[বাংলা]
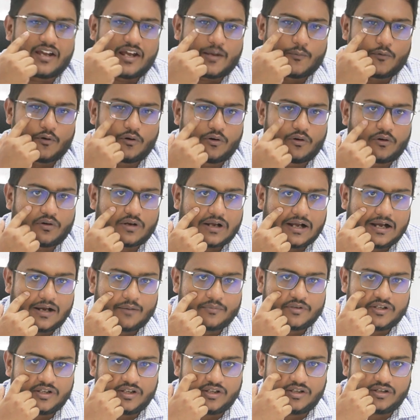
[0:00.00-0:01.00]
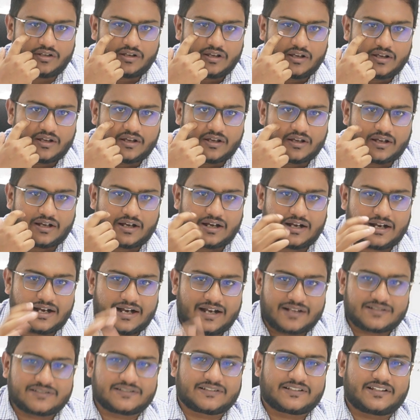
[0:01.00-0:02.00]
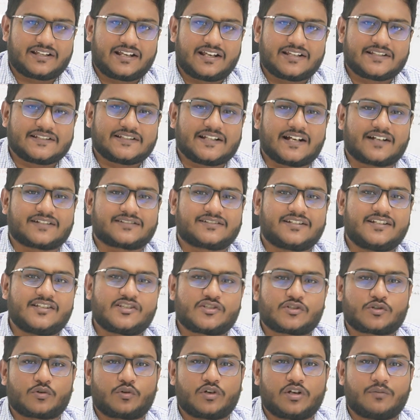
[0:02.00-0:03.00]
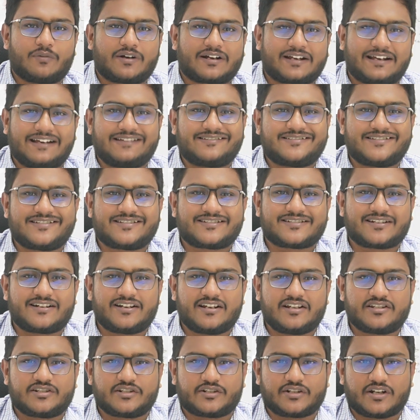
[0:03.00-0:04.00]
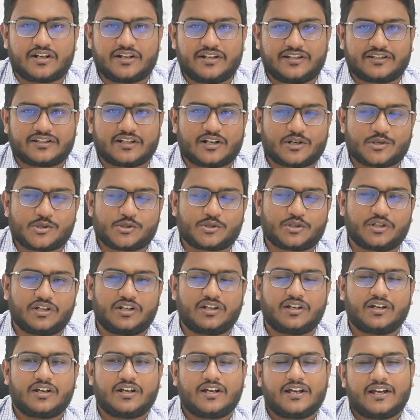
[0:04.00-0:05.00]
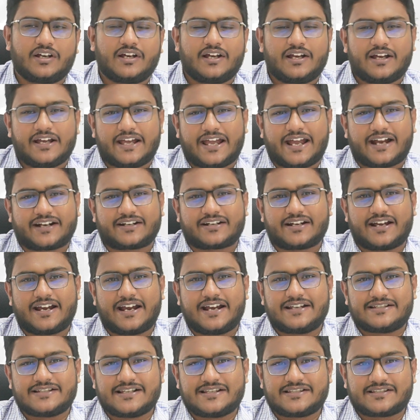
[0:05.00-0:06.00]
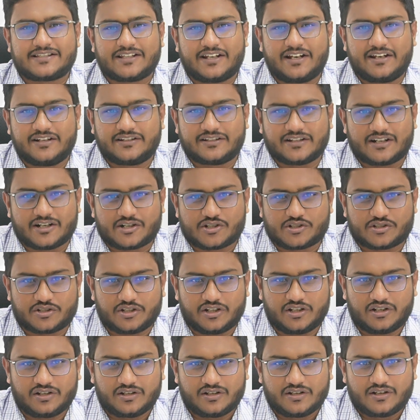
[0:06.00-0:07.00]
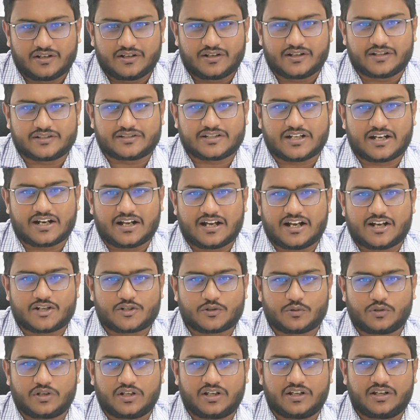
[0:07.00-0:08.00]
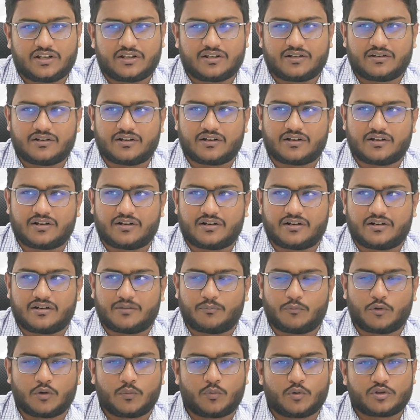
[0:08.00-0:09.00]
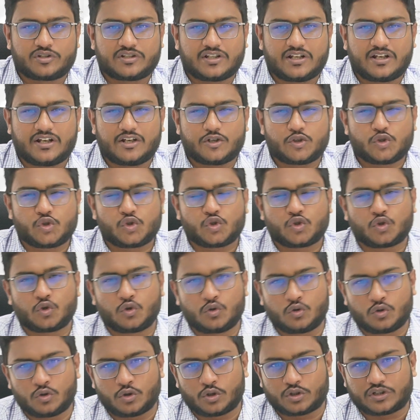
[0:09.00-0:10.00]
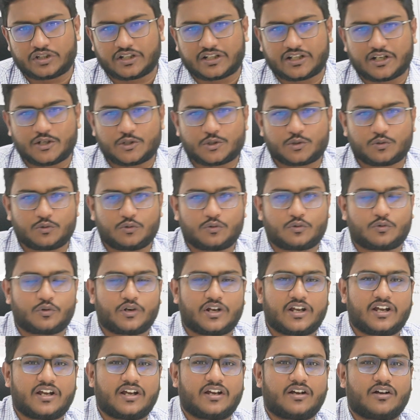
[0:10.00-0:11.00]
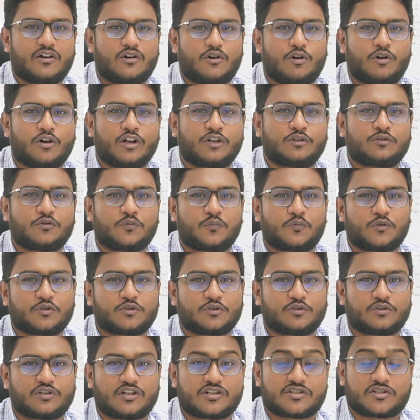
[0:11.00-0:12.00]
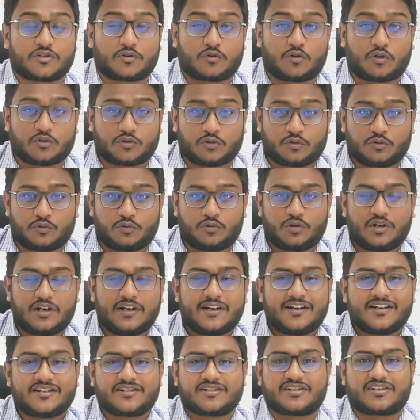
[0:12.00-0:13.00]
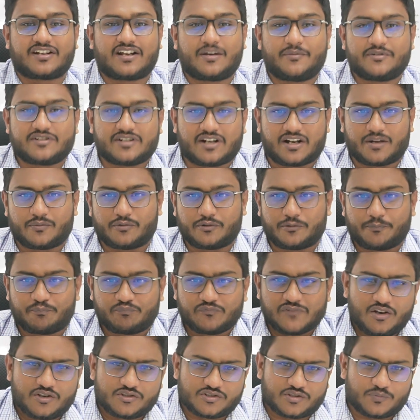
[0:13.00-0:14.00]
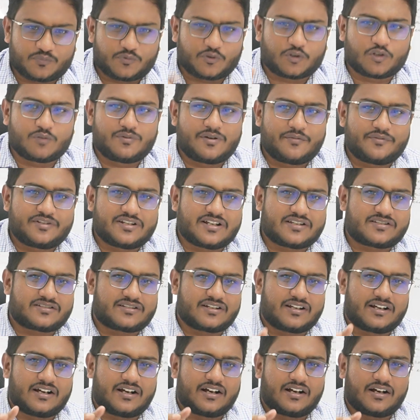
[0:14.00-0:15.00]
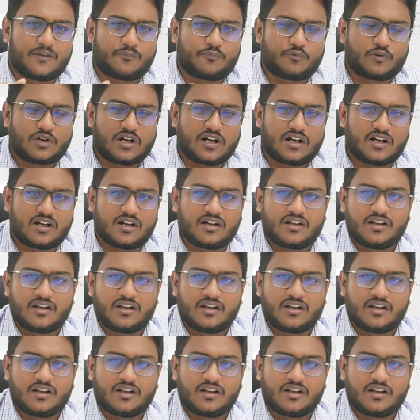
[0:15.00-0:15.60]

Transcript: এবং আমি আজকে সাকসেস স্টোরি বা কেস স্টাডি যেটা নিতে আসছি একটা এজেন্সি নিতে আসছি যারা আসলে বলবো যে শূন্য থেকে শুরু করে অনেক দূর পর্যন্ত আসছে কত দূর সেটাই আমি জানাবো সো প্রথমে আমি জাস্ট পুরা